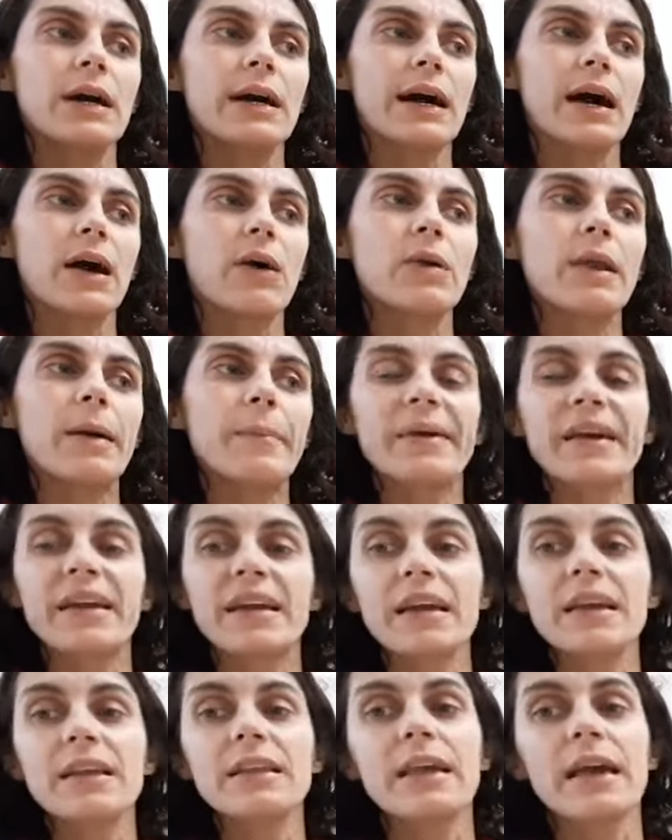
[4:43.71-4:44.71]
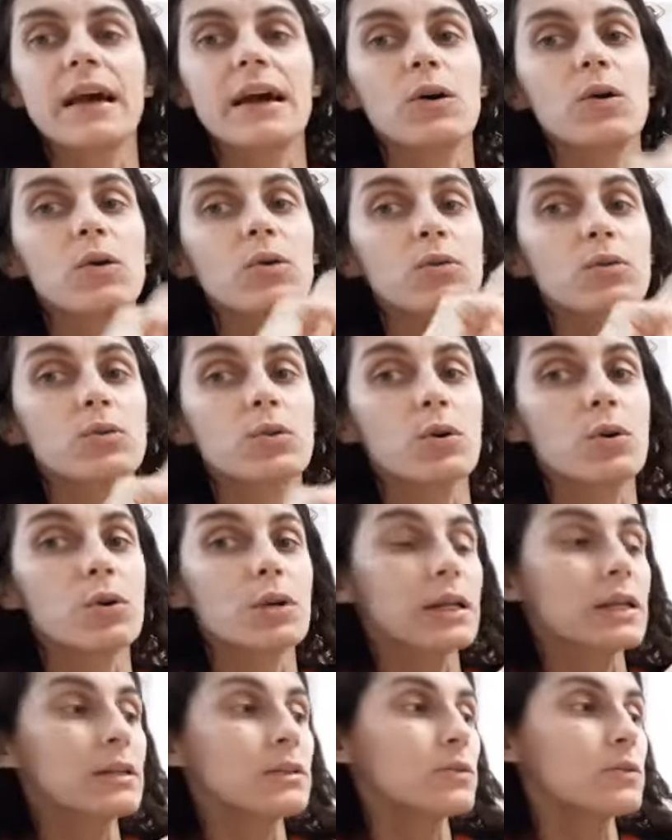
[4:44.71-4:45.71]
jaula pequeña con dos
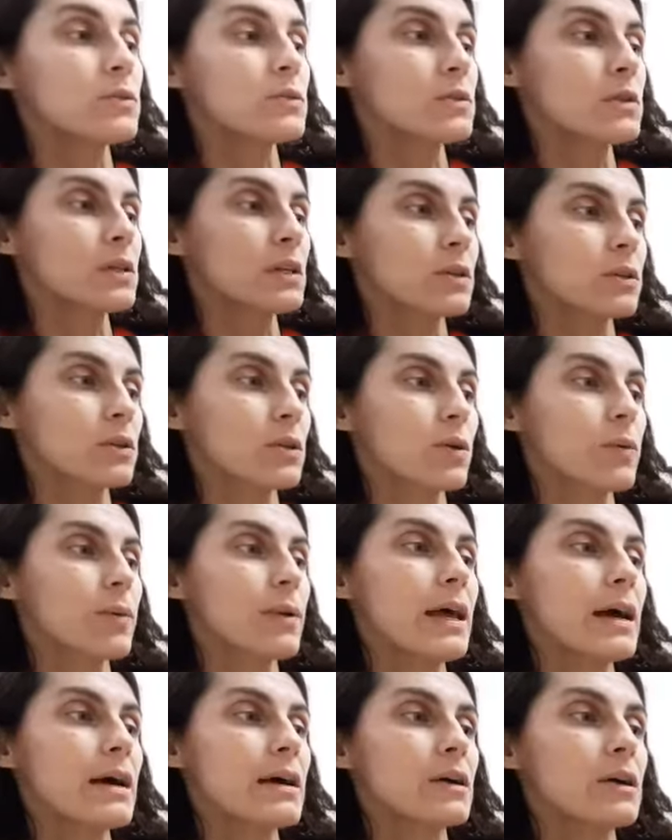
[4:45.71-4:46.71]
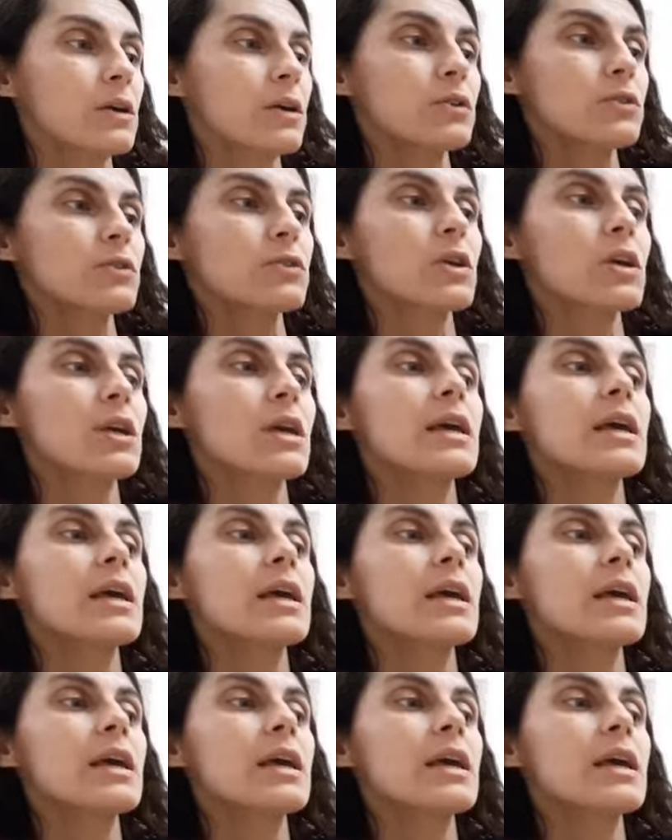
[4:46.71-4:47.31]
ratoncitos blancos